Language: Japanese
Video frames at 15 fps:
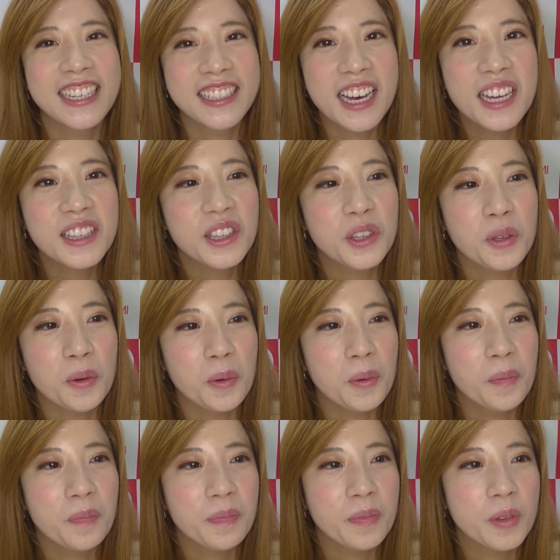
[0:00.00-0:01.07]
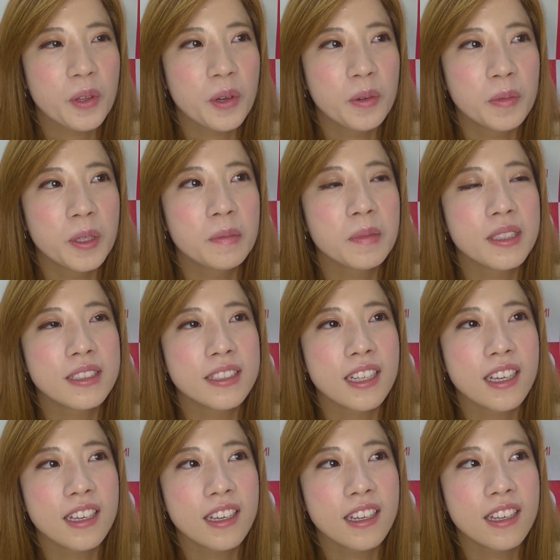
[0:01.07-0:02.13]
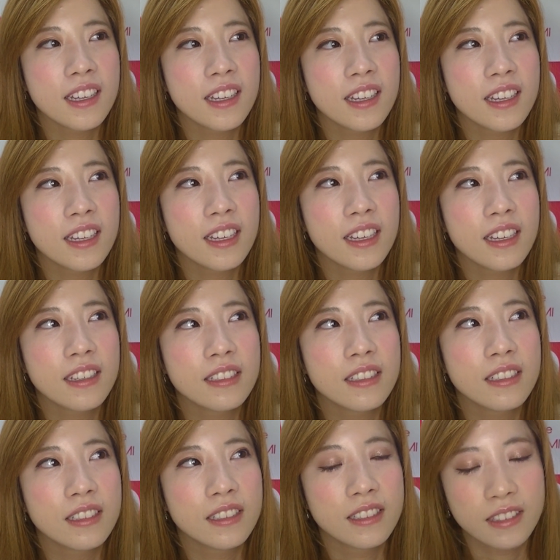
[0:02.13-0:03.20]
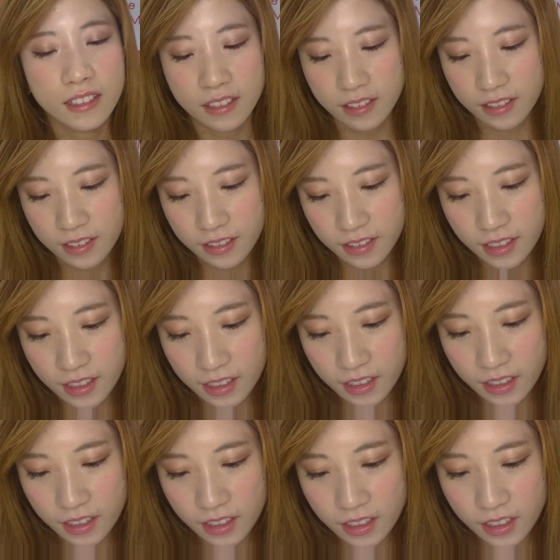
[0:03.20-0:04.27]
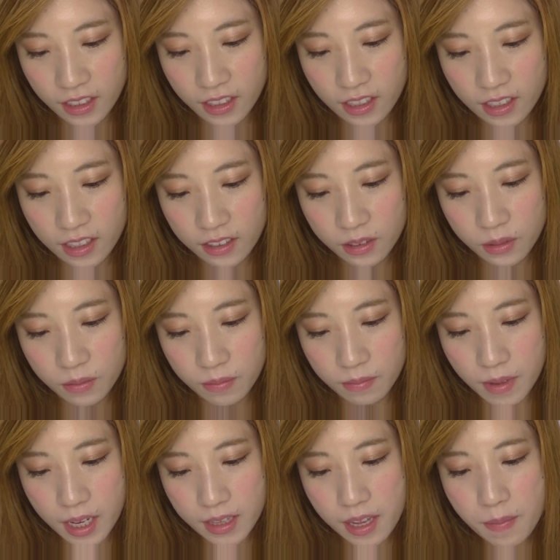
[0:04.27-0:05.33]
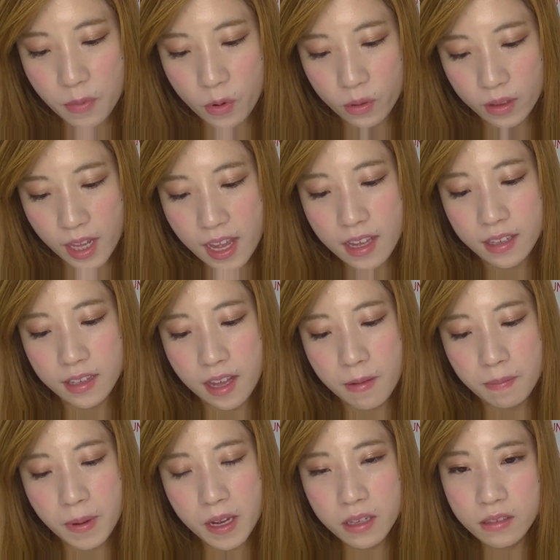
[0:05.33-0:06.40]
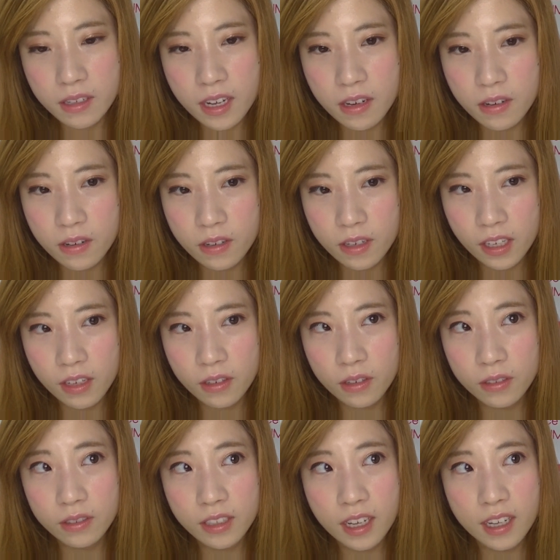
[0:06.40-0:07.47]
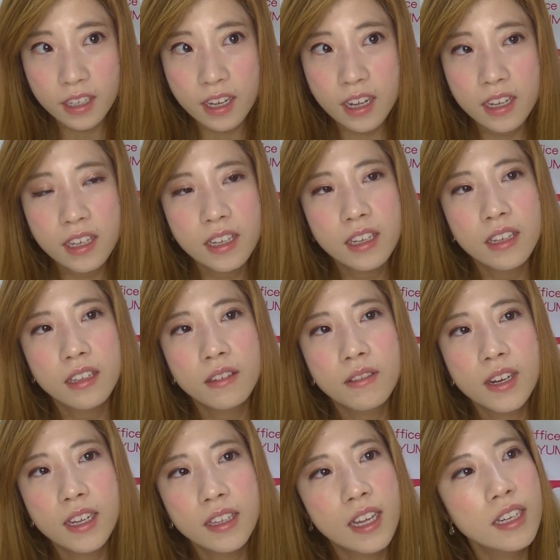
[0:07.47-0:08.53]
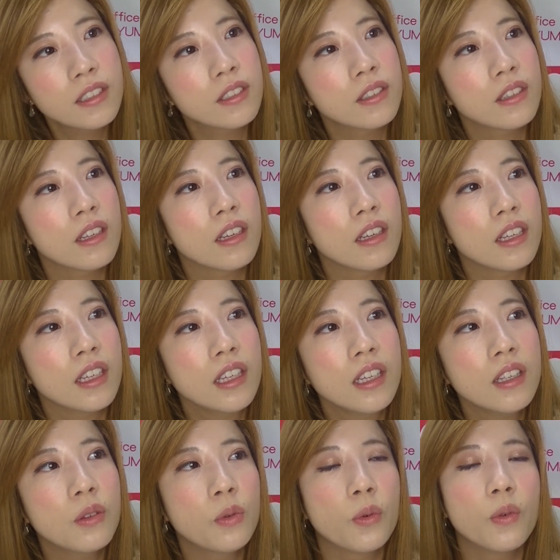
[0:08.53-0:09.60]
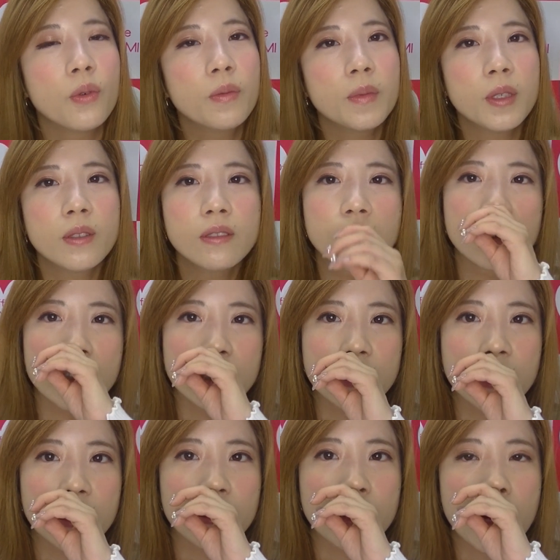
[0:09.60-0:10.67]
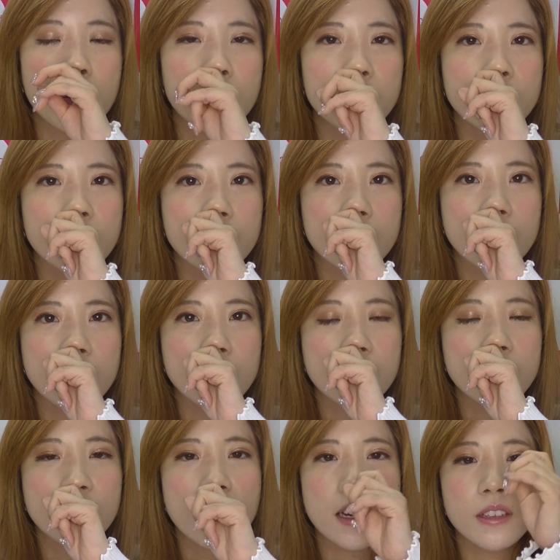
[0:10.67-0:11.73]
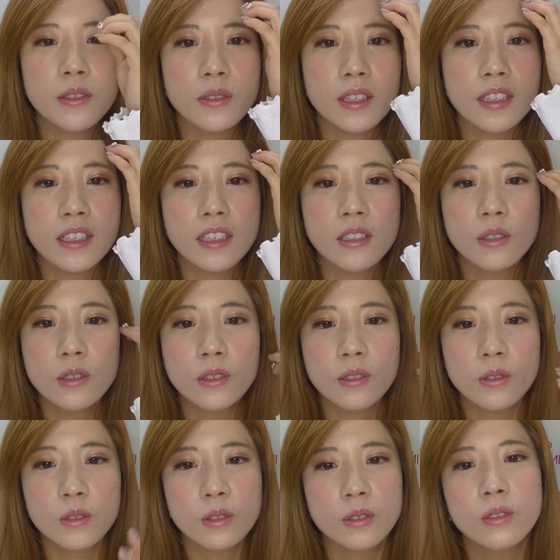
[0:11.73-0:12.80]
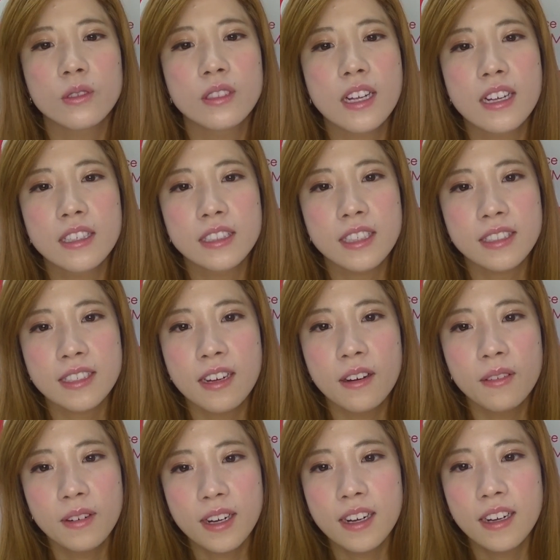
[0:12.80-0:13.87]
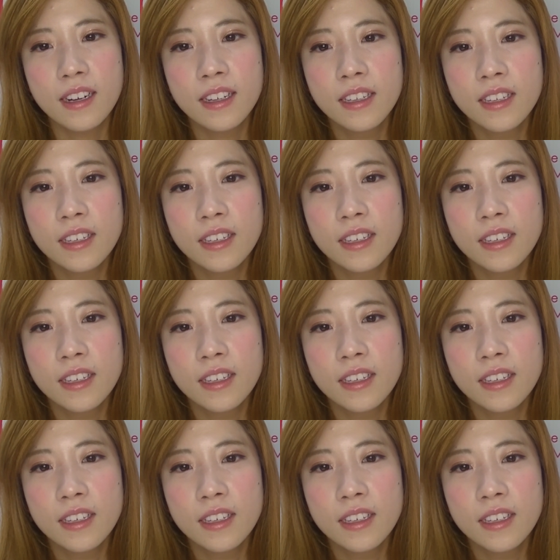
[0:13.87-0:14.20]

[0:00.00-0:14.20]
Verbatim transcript: かなと思いますね。うん。あまあでもね先輩の顔色を伺いはなくていいと思うんですけど多分気遣いのできるこの相談者さんは